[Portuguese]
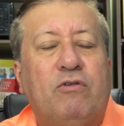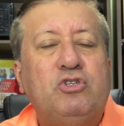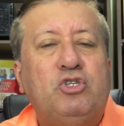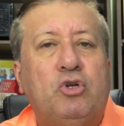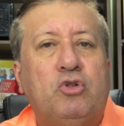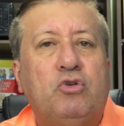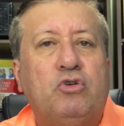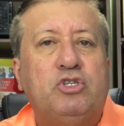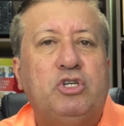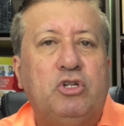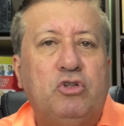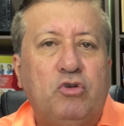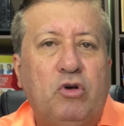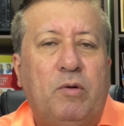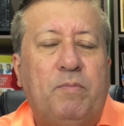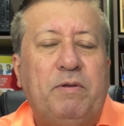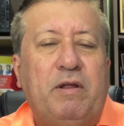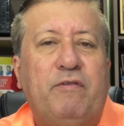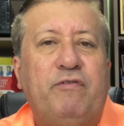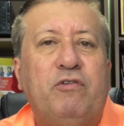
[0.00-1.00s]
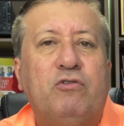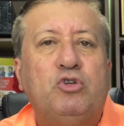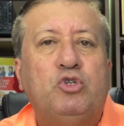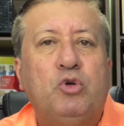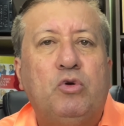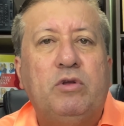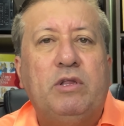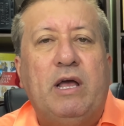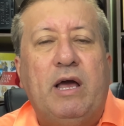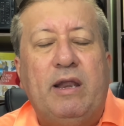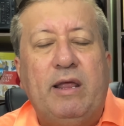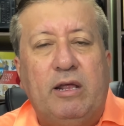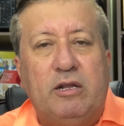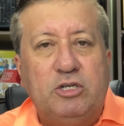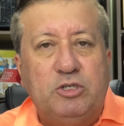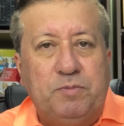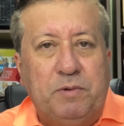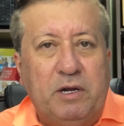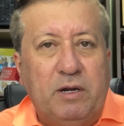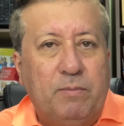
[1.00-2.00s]
o seu torcedor para ver o jogo na
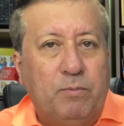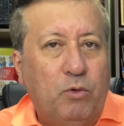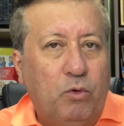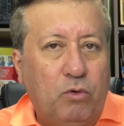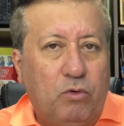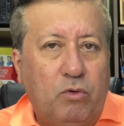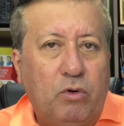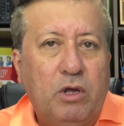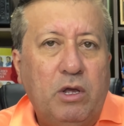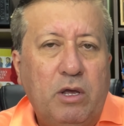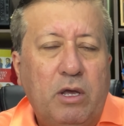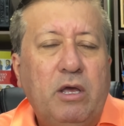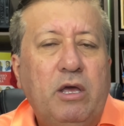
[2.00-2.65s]
Arena de Pernambuco